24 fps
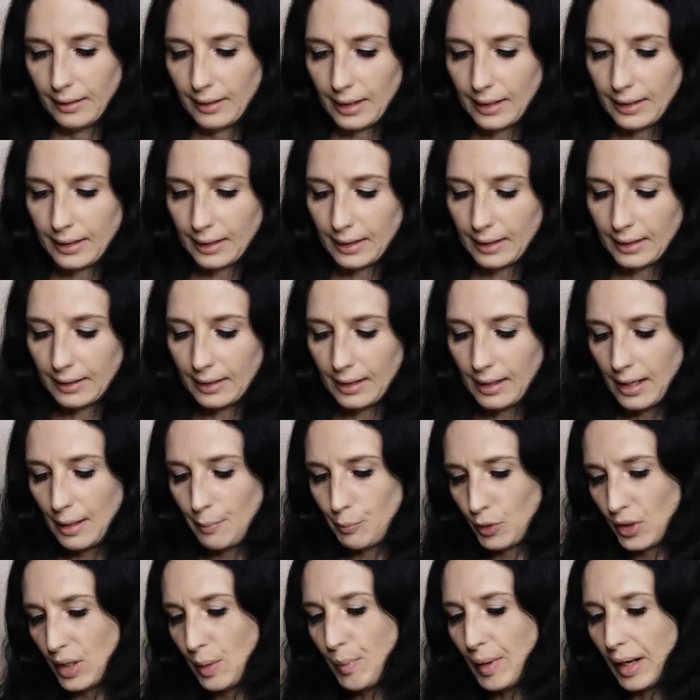Ta, ta, ta, ta. Ils
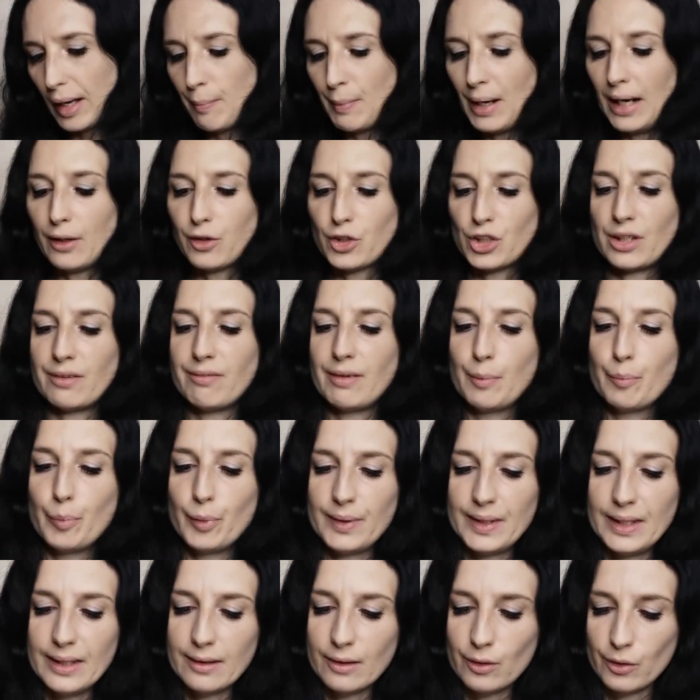m'ont dit par email que j'avais une
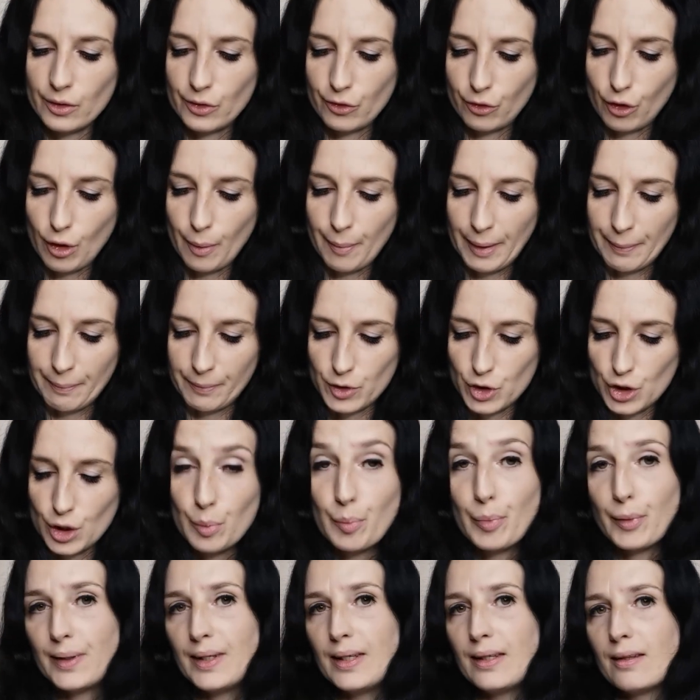petite note quand même. J'ai
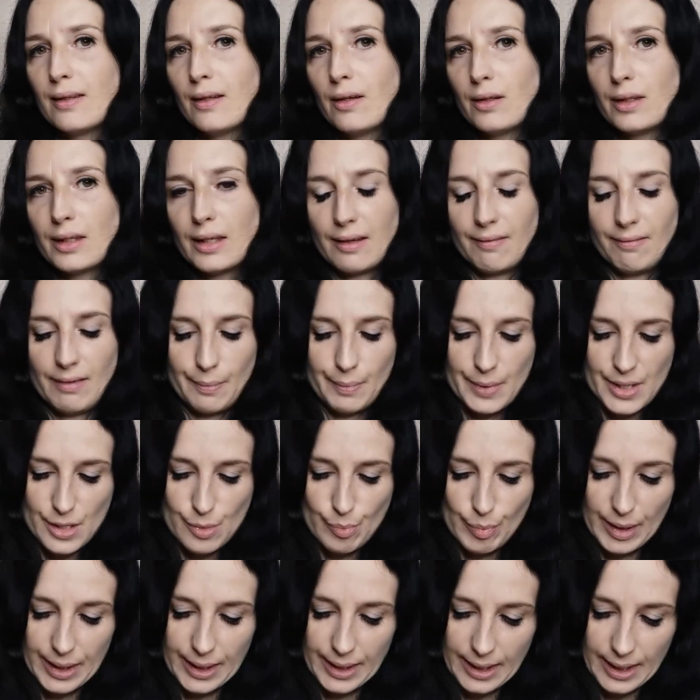une petite note qui va
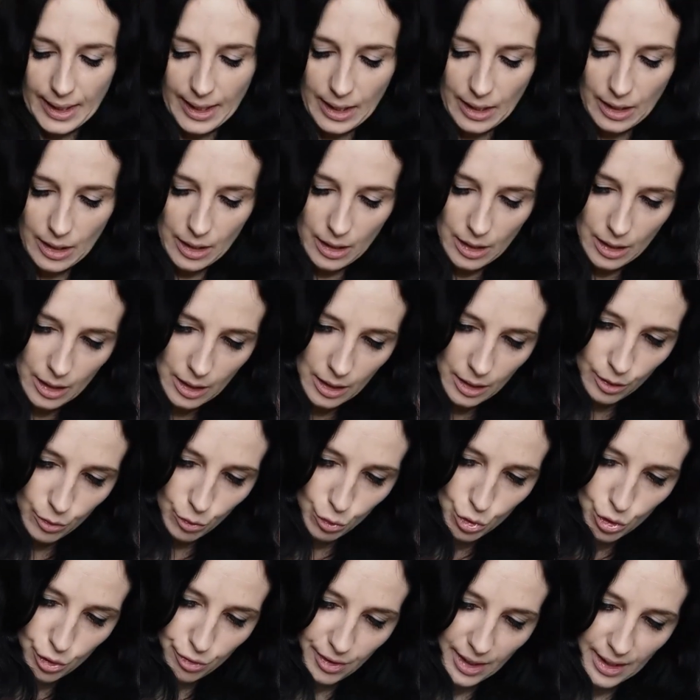m'expliquer.
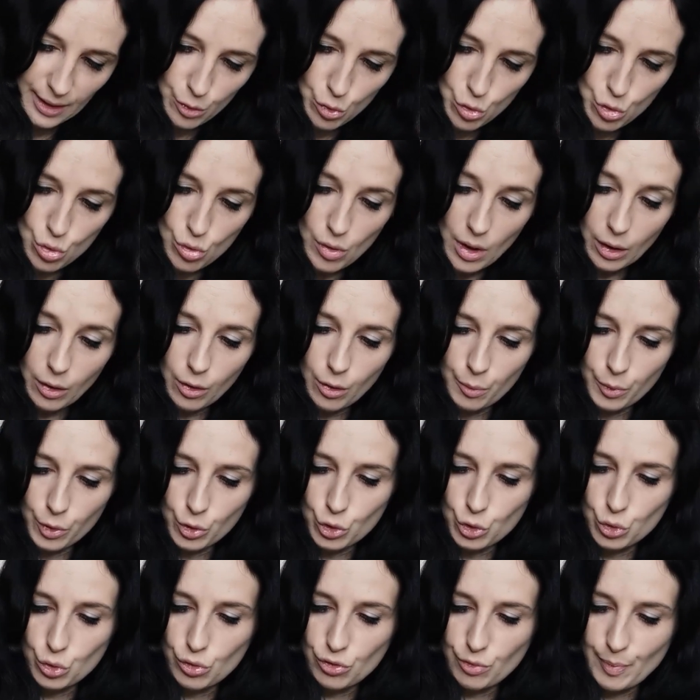Donc je fais attention à
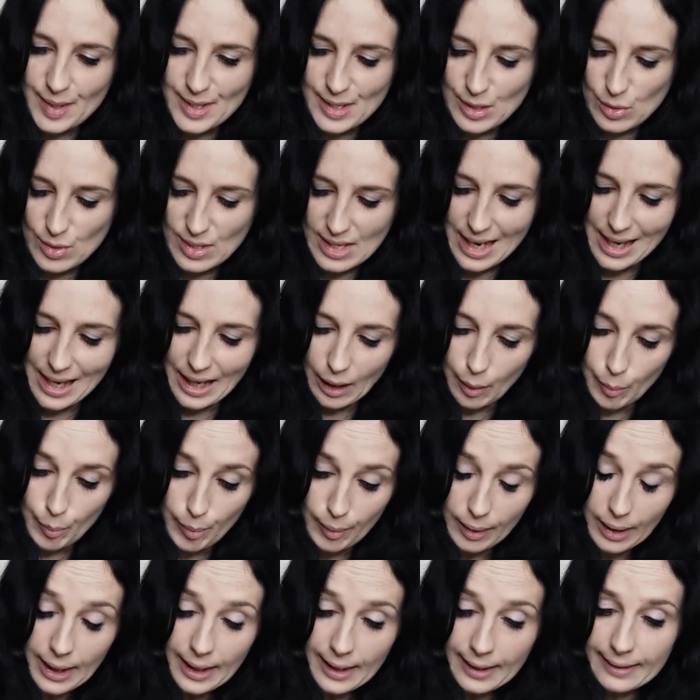comment j'ouvre parce que ça a l'air
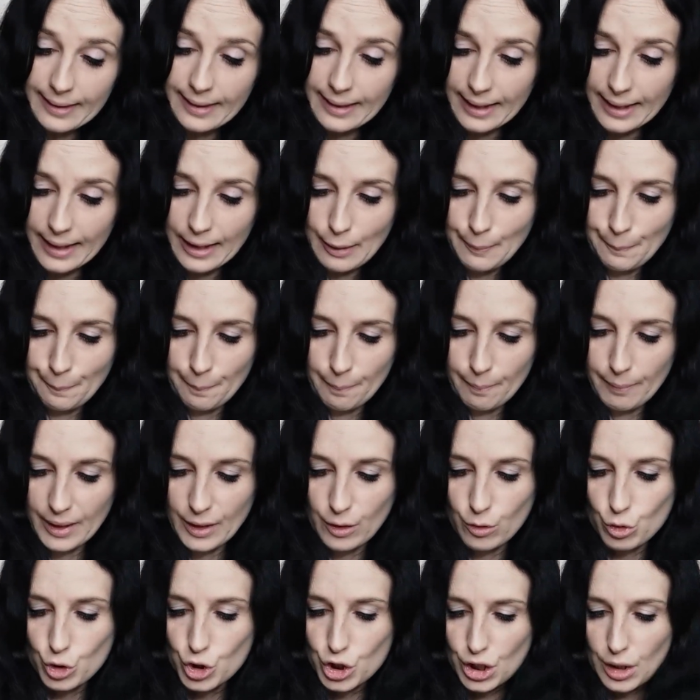blindé. Et
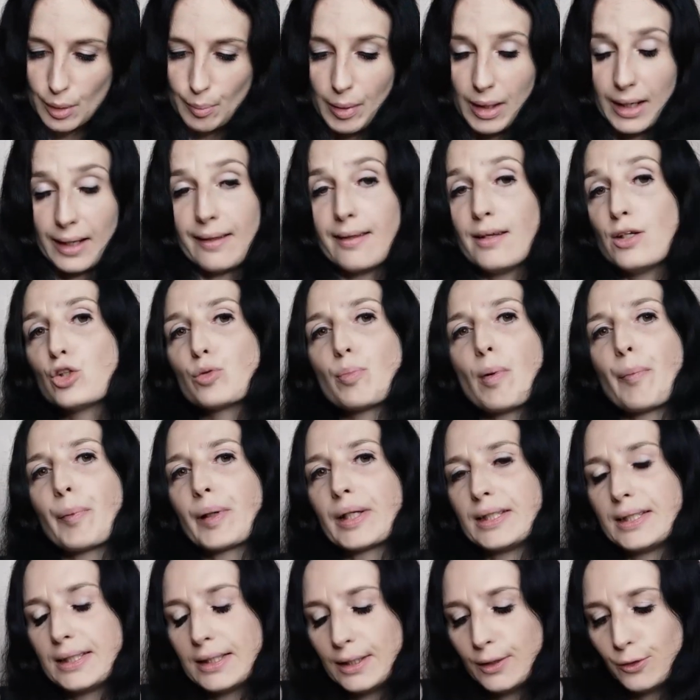de chez blindé, je n'ai pas
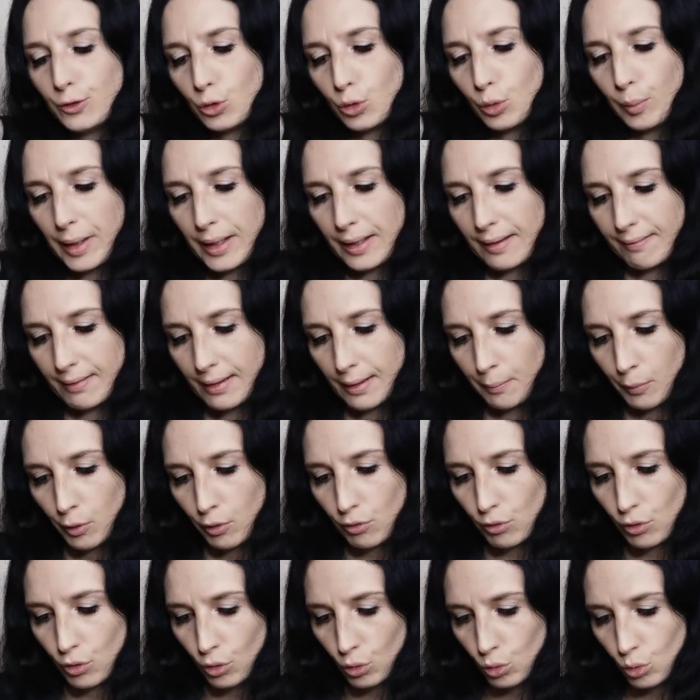pris de ciseaux bien évidemment,
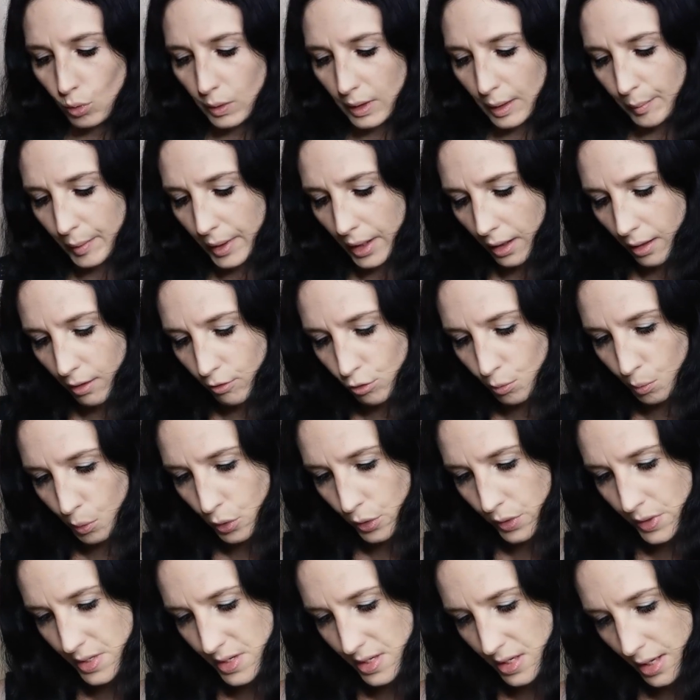vous en bien, hein, vous
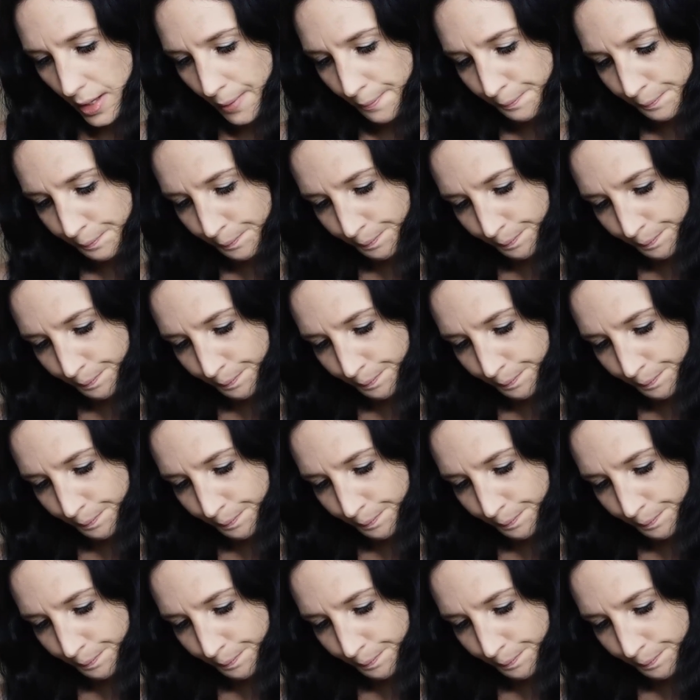connaissez.